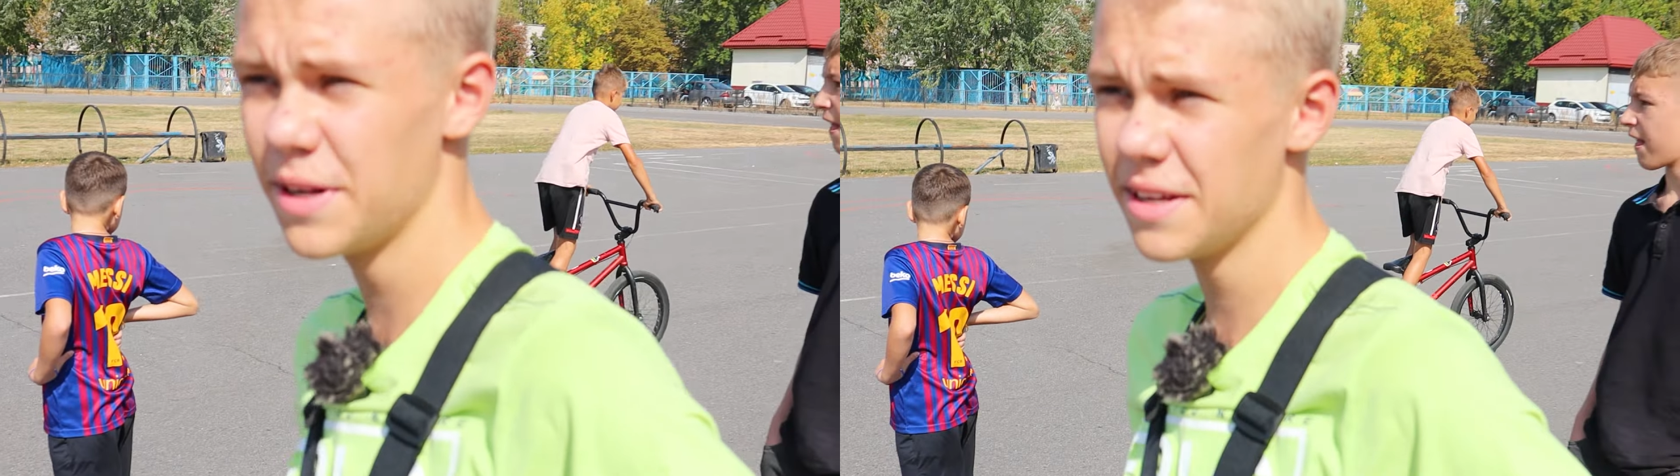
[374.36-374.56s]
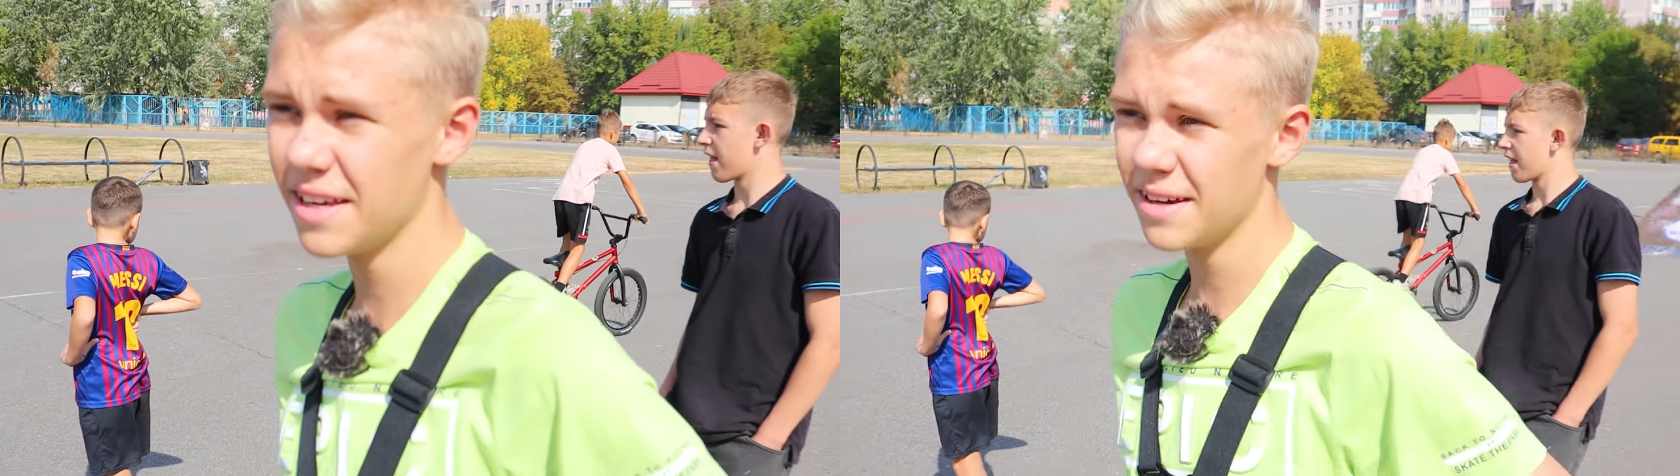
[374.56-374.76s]

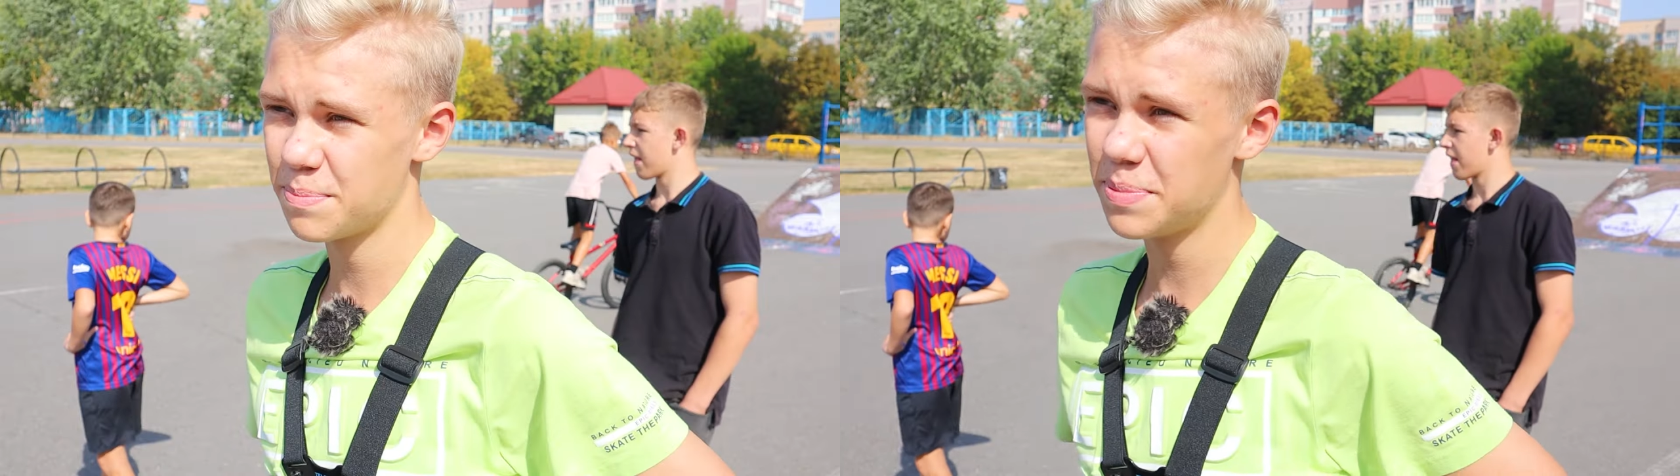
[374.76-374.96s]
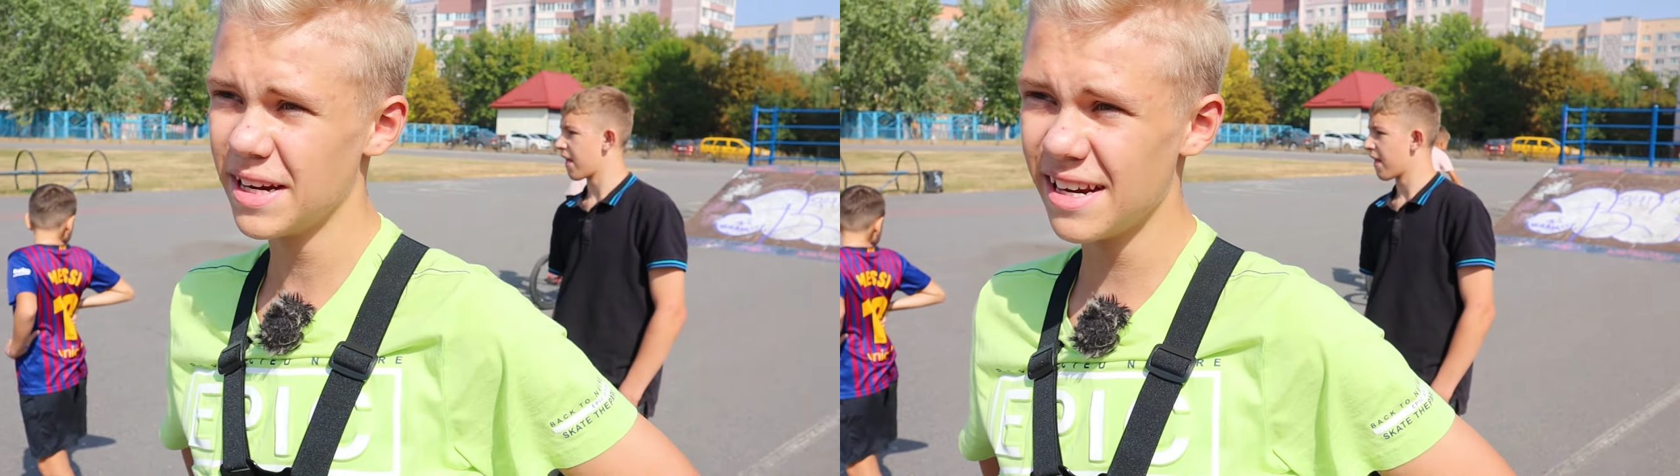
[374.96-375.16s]
пере...
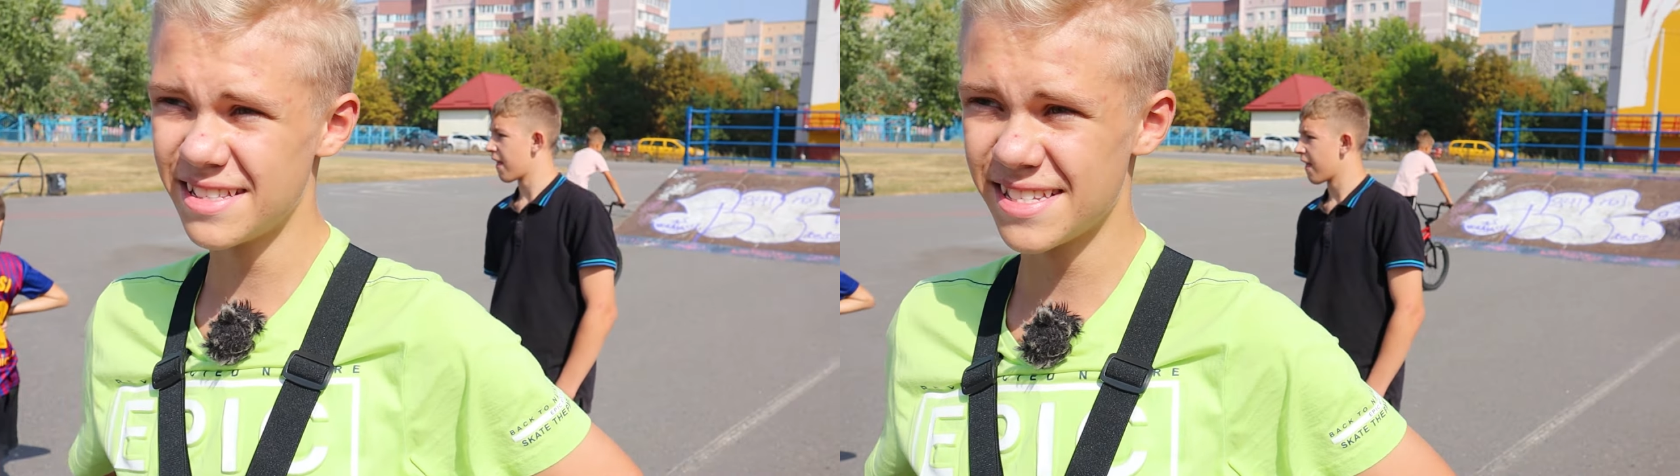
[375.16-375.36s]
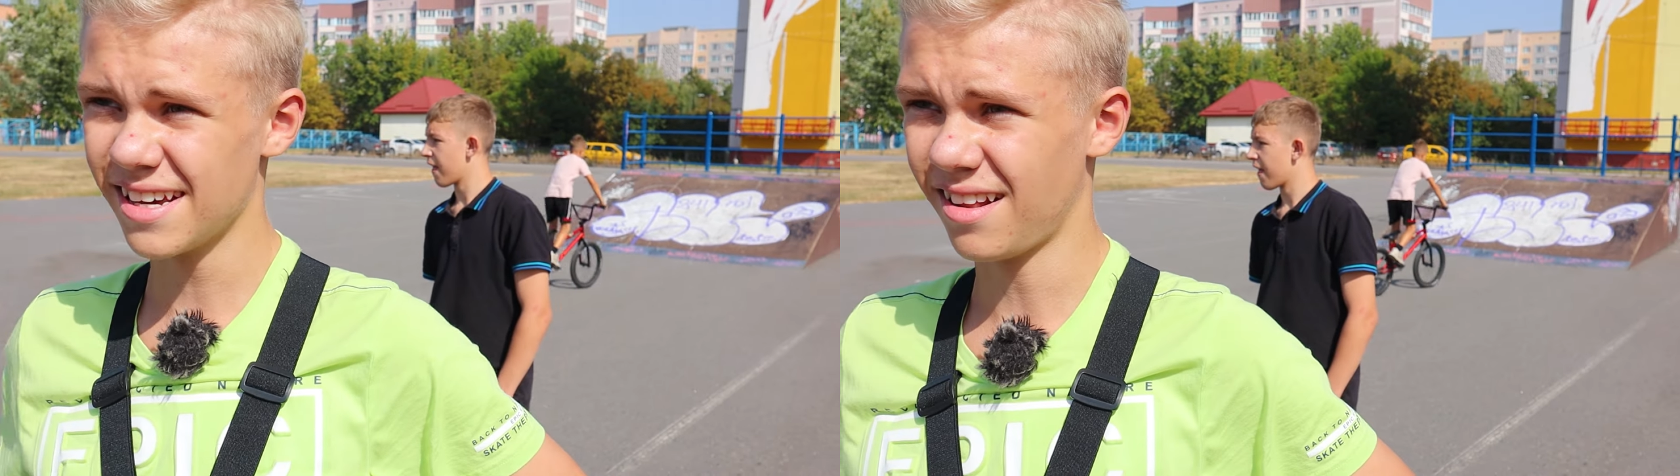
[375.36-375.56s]

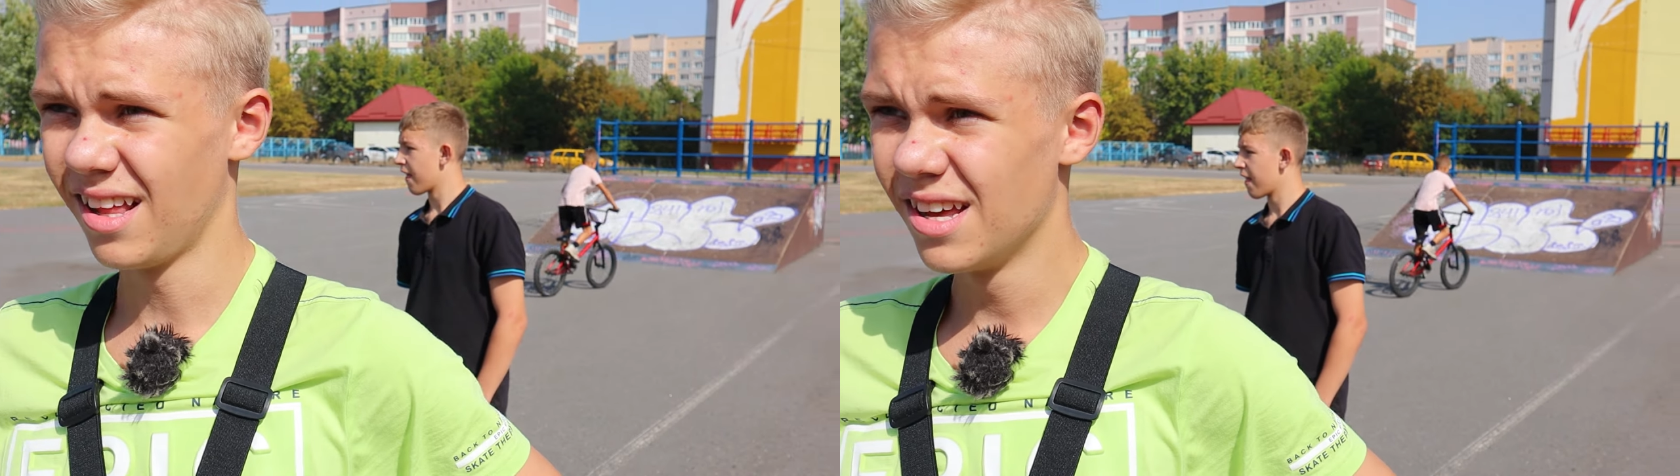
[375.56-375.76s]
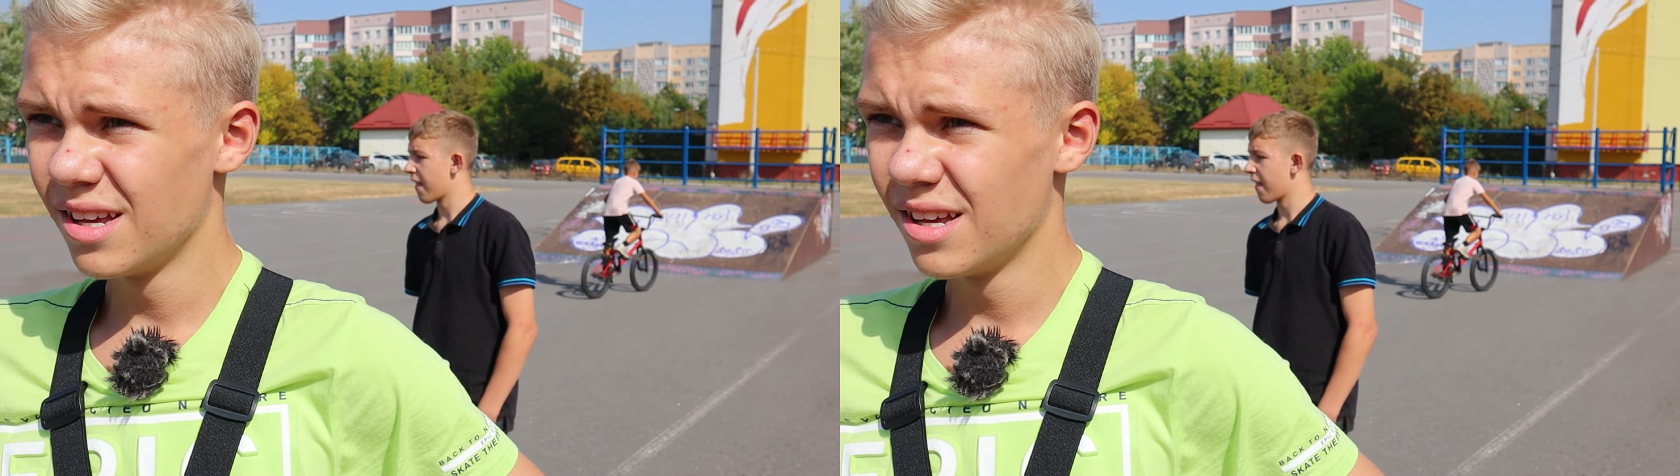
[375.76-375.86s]
перелетел.